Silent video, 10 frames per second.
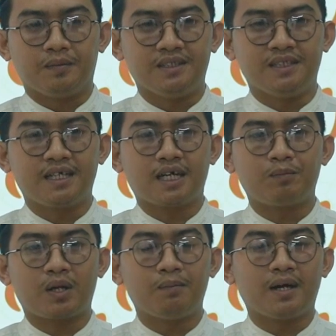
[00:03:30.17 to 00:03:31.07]

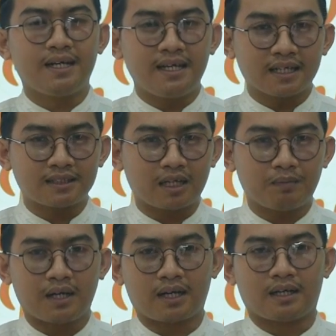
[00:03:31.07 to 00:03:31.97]
menjadikan pribadi yang
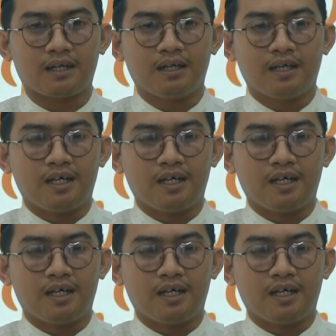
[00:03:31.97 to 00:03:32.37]
sabar,